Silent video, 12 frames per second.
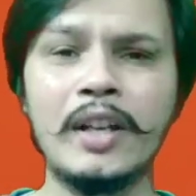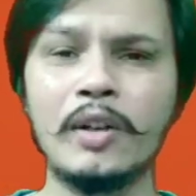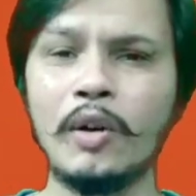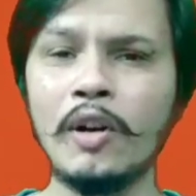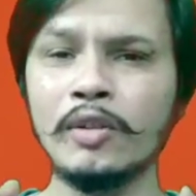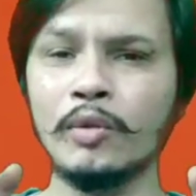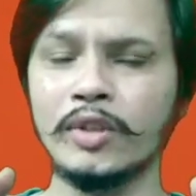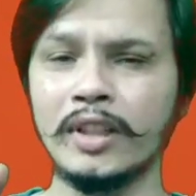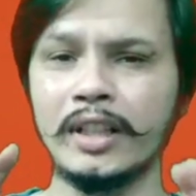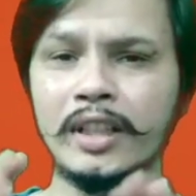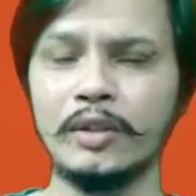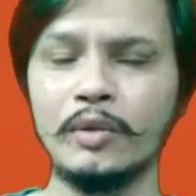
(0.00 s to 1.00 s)
एक और
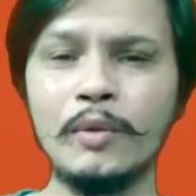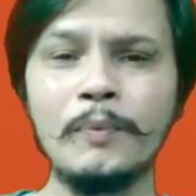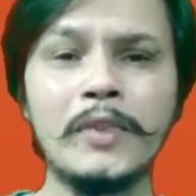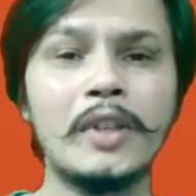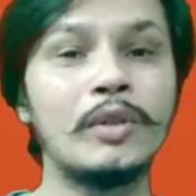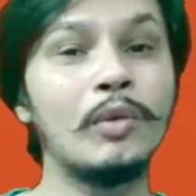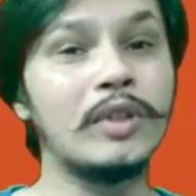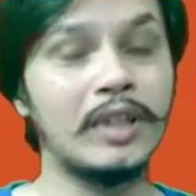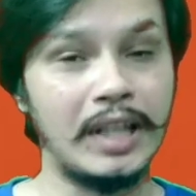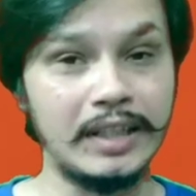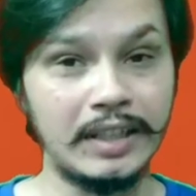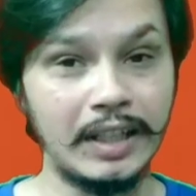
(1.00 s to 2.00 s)
सूचना दे दू
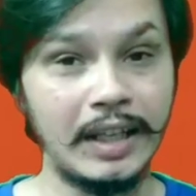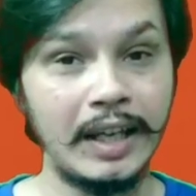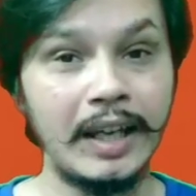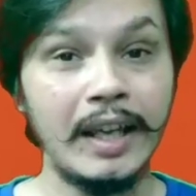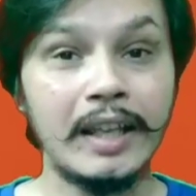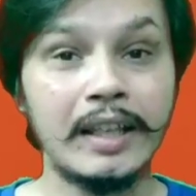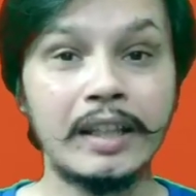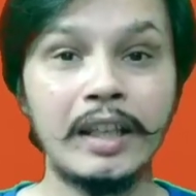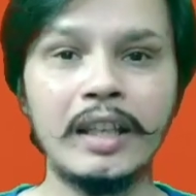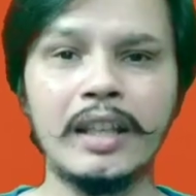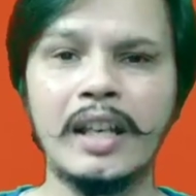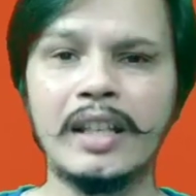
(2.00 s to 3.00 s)
सूचना ये है कि
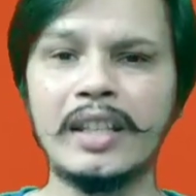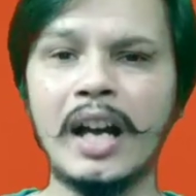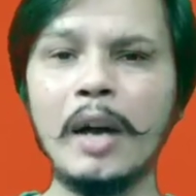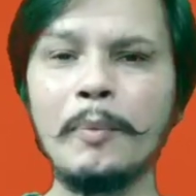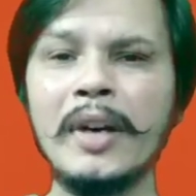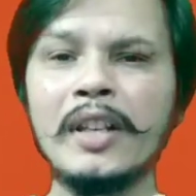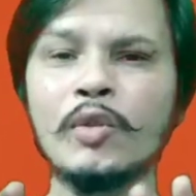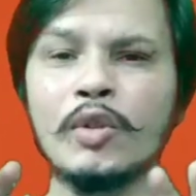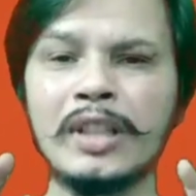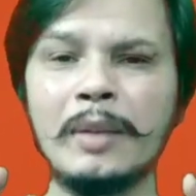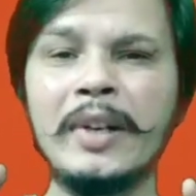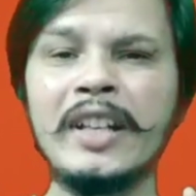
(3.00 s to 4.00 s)
यहाँ पर
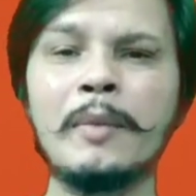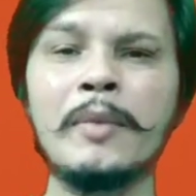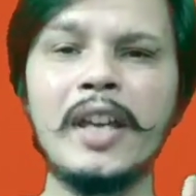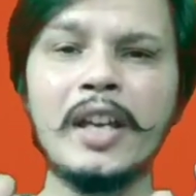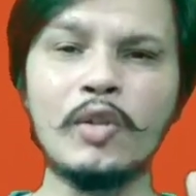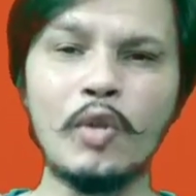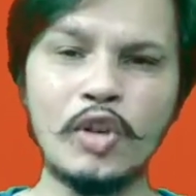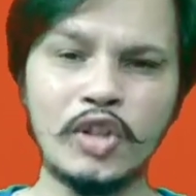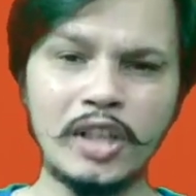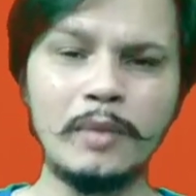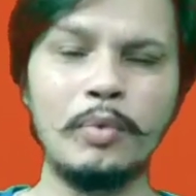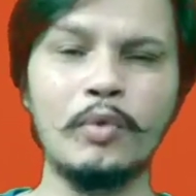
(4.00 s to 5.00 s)
सोशल मीडिया में एक
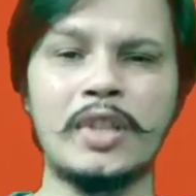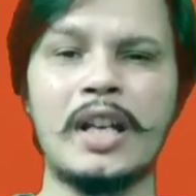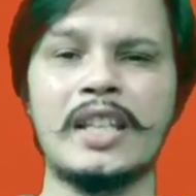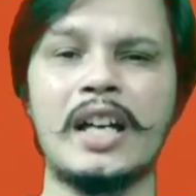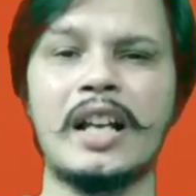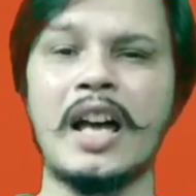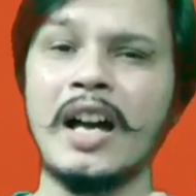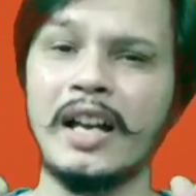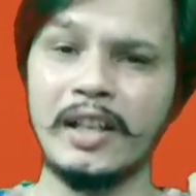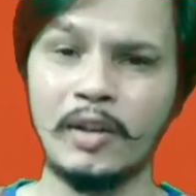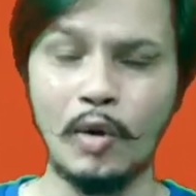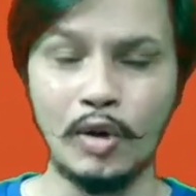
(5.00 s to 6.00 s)
क्वेश्चन पूछा जा रहा
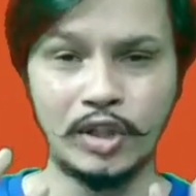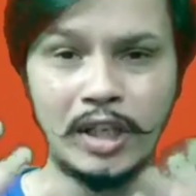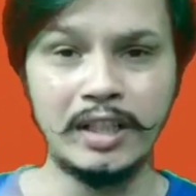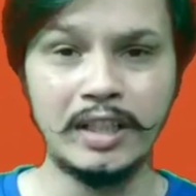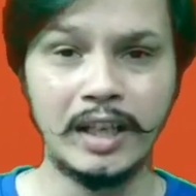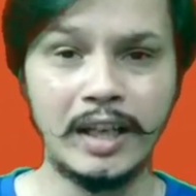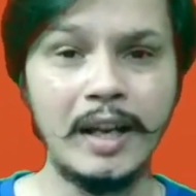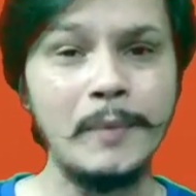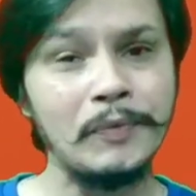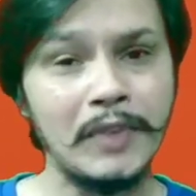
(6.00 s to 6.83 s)
है क्वेश्चन ये है